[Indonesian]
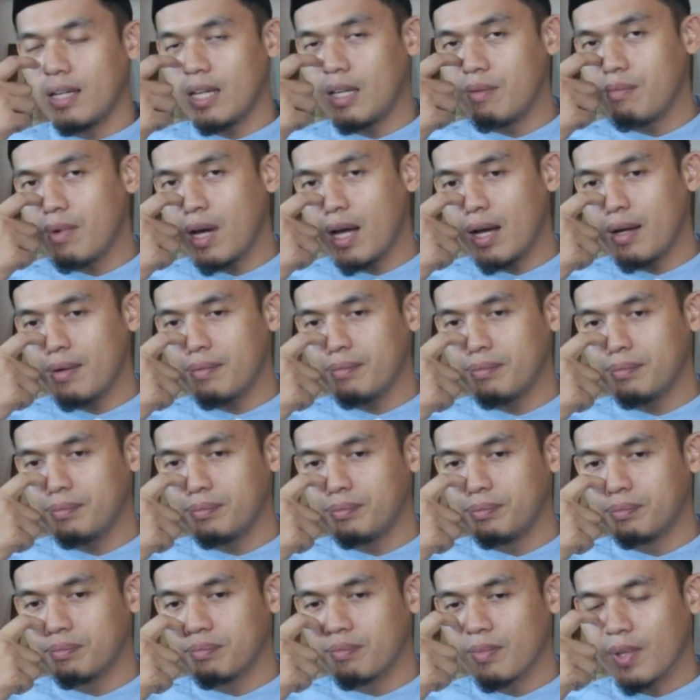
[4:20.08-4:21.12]
Imam
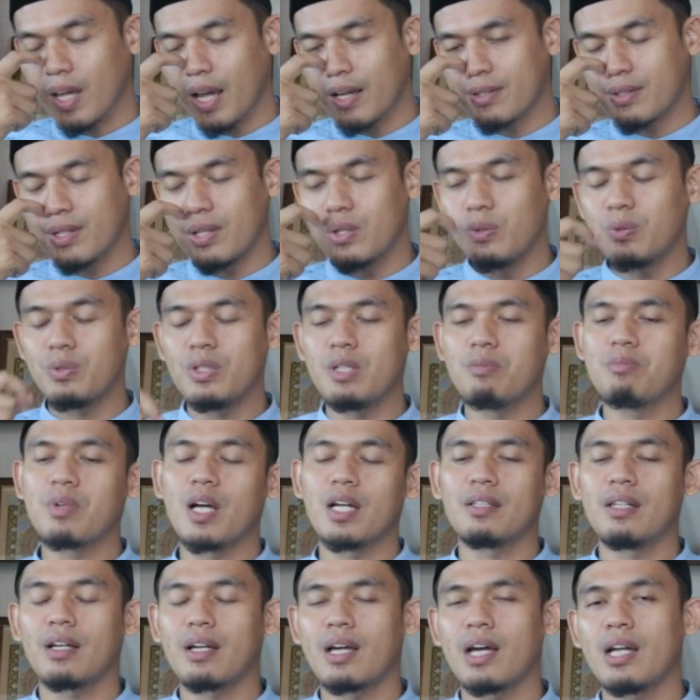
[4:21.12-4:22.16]
As-Sanusi
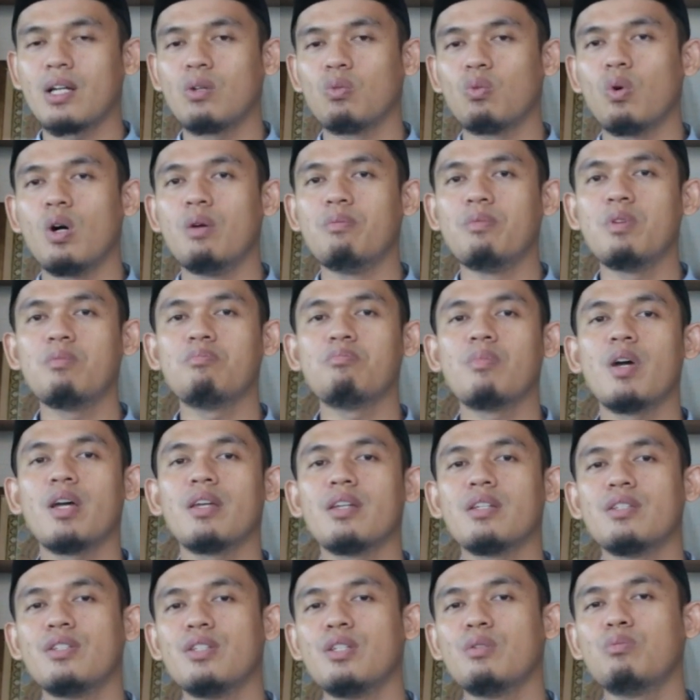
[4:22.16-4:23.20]
mengatakan, وَمِمَّا
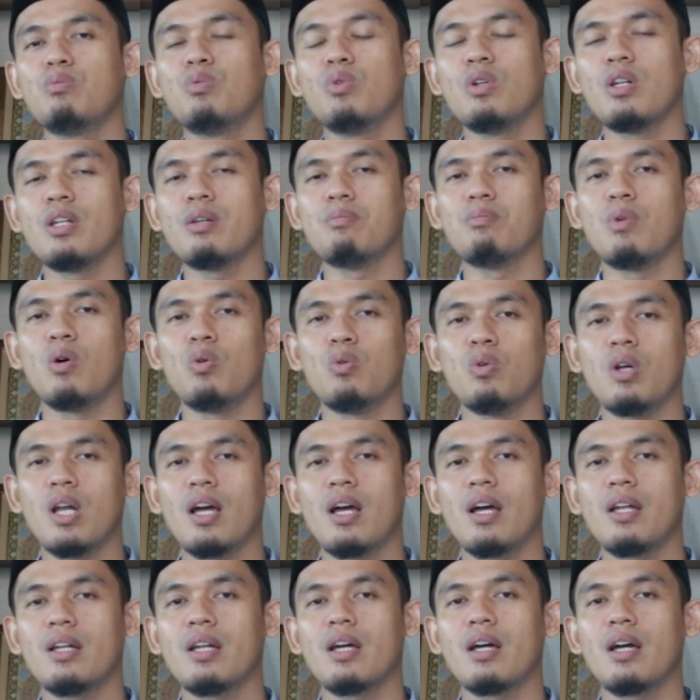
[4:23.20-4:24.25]
يَجِبُ
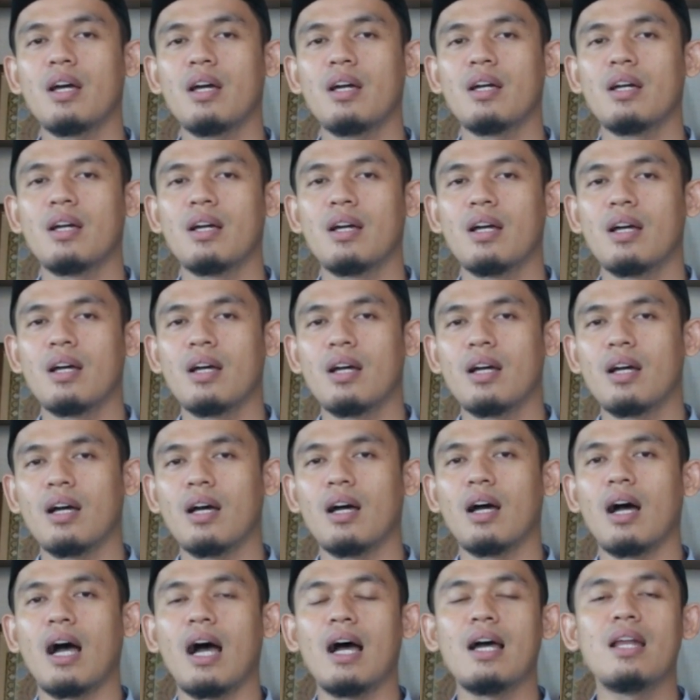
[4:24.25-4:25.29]
لِمَوْلَانَا
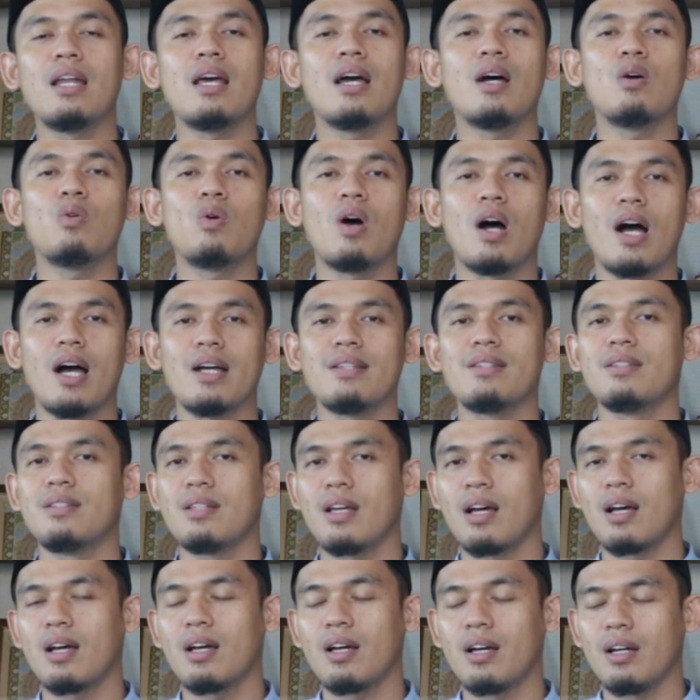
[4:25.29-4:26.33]
عَلَى وَعَزَّ
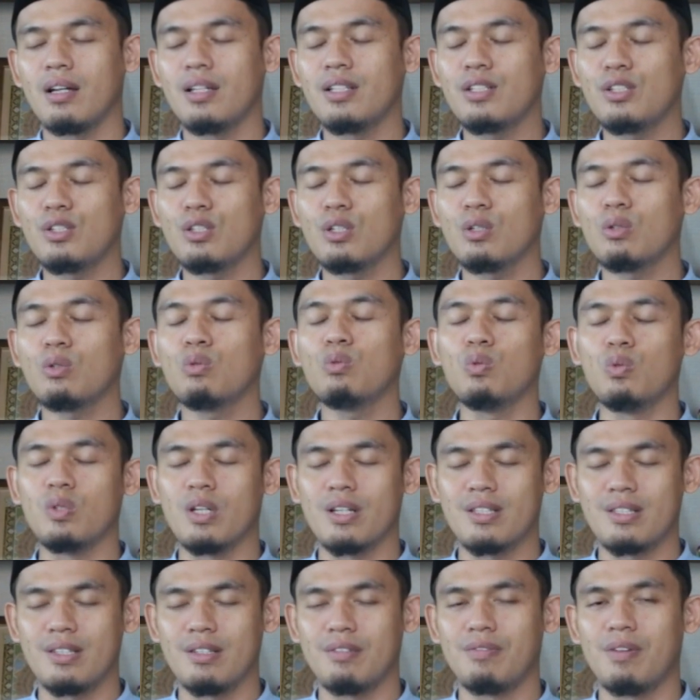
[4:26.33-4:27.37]

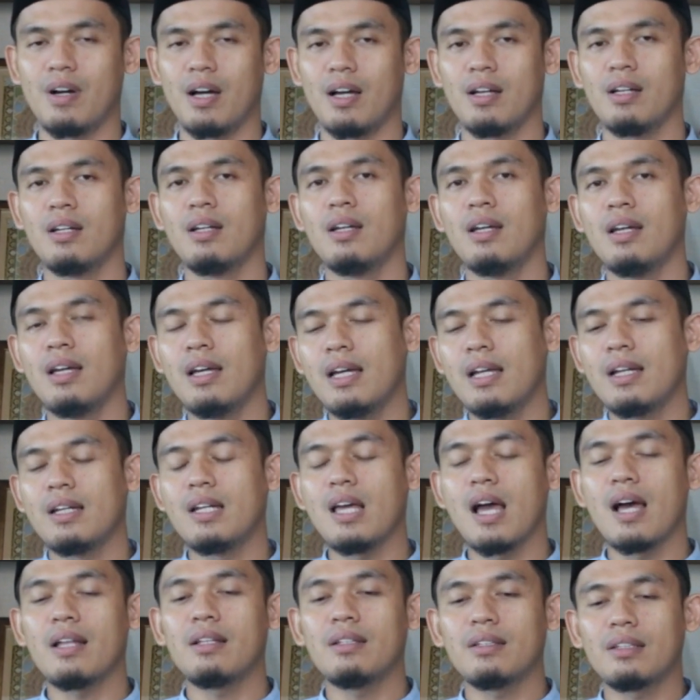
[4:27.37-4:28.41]
ala wa
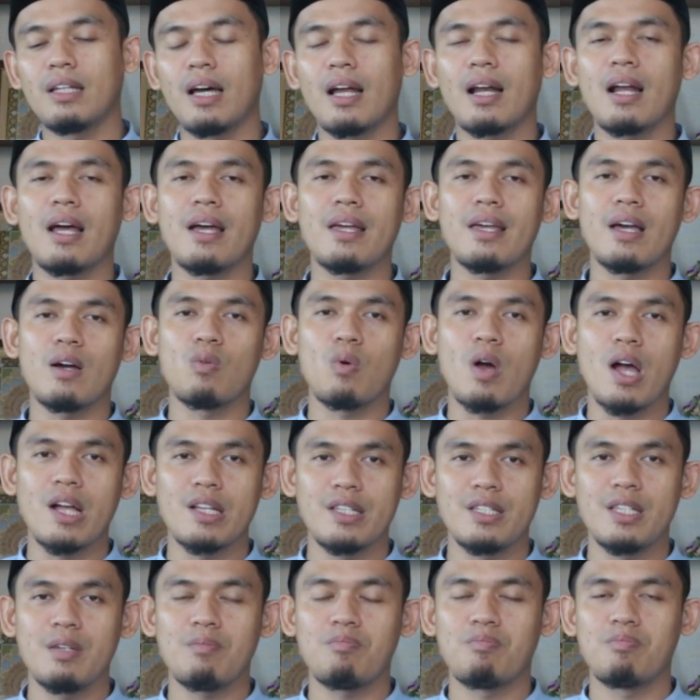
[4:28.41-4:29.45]
Di antara yang
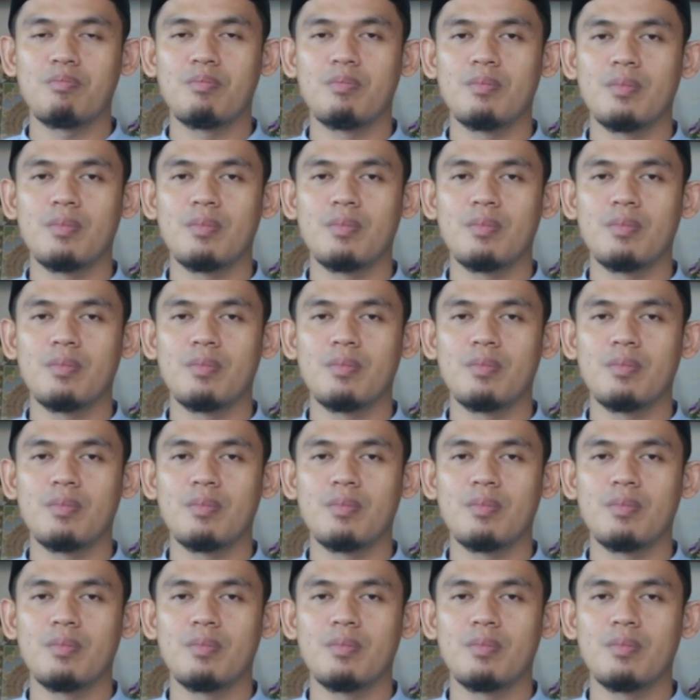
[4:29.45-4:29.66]
wajib